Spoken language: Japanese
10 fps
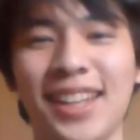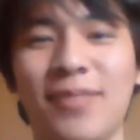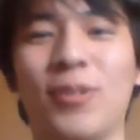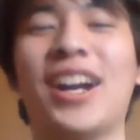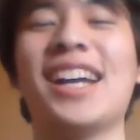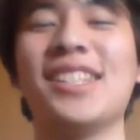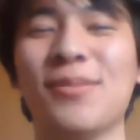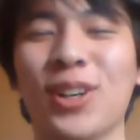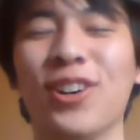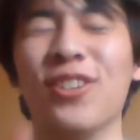もう開示
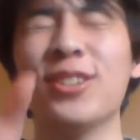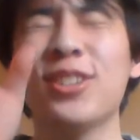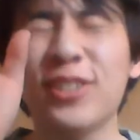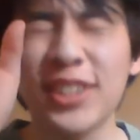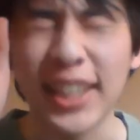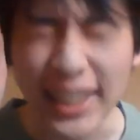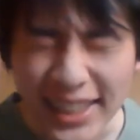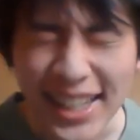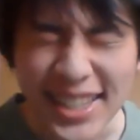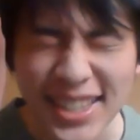も遅くてい
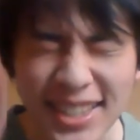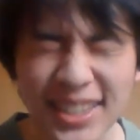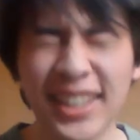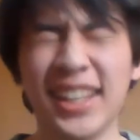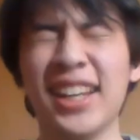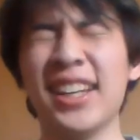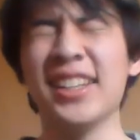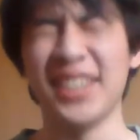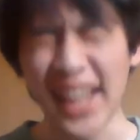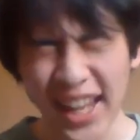いです
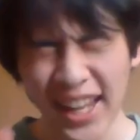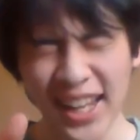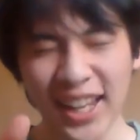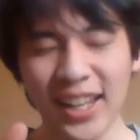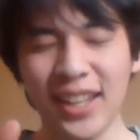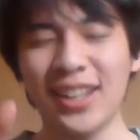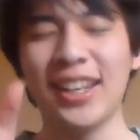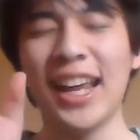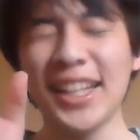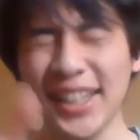ね。
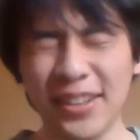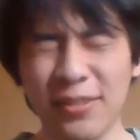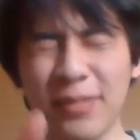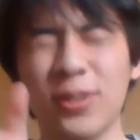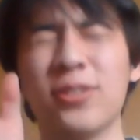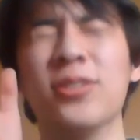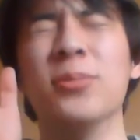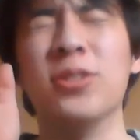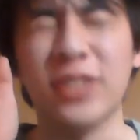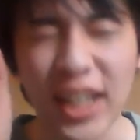来年は僕
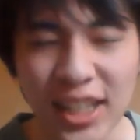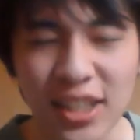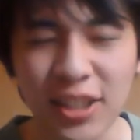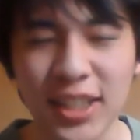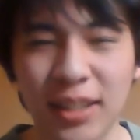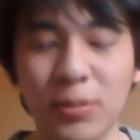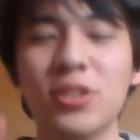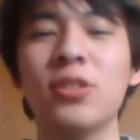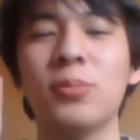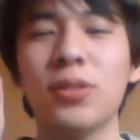も送らせてください。も
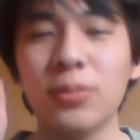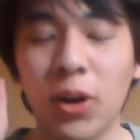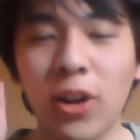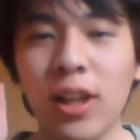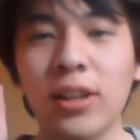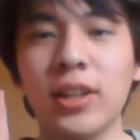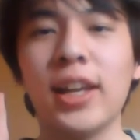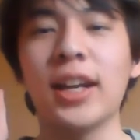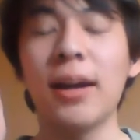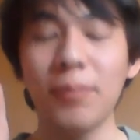ちろん僕も、
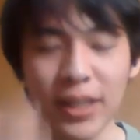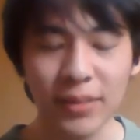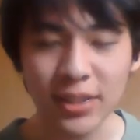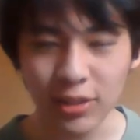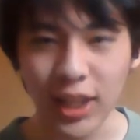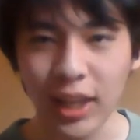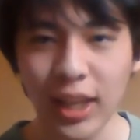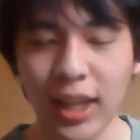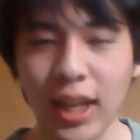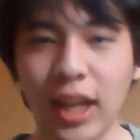頑張りますので
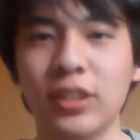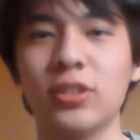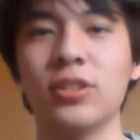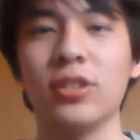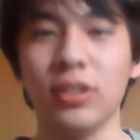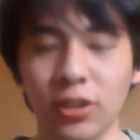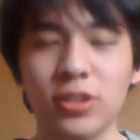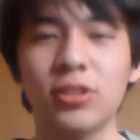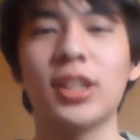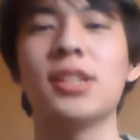よろし
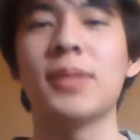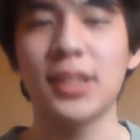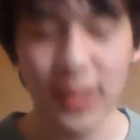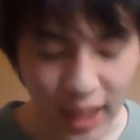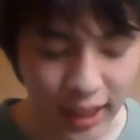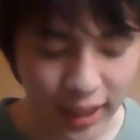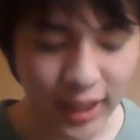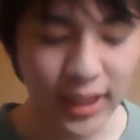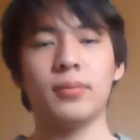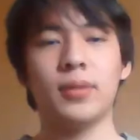くお願いします。はい、
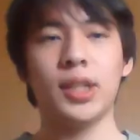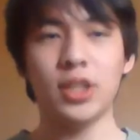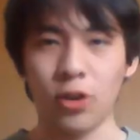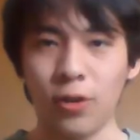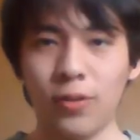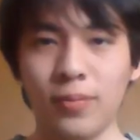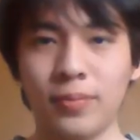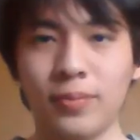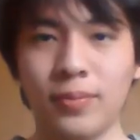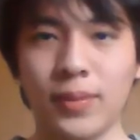以上
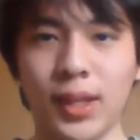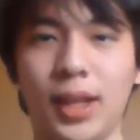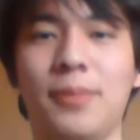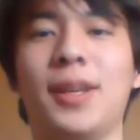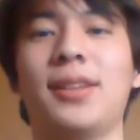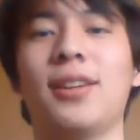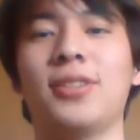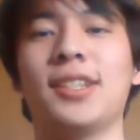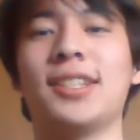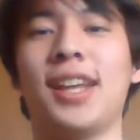メンタロウ
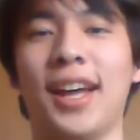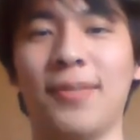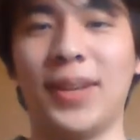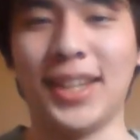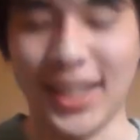でした。また